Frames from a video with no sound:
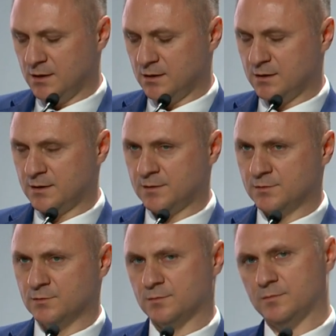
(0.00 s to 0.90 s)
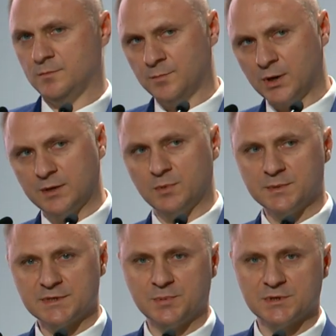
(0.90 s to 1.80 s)
А, ну, про
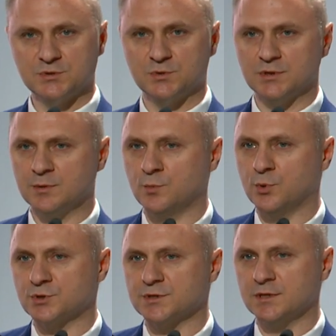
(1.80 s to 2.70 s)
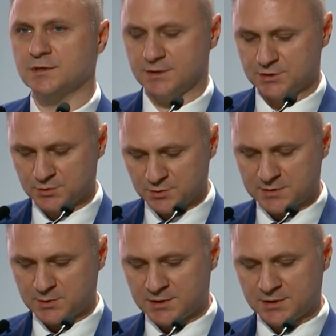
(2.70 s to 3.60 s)
кибербезопасность чуть позже скажу,
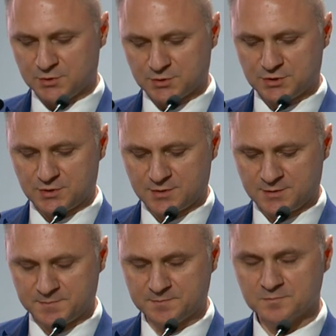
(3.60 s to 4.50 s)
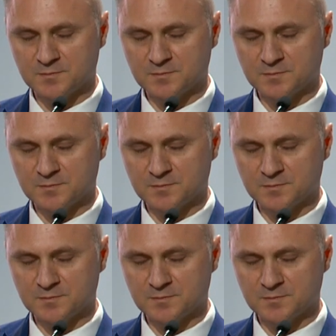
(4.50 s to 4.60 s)
несмотря на то, что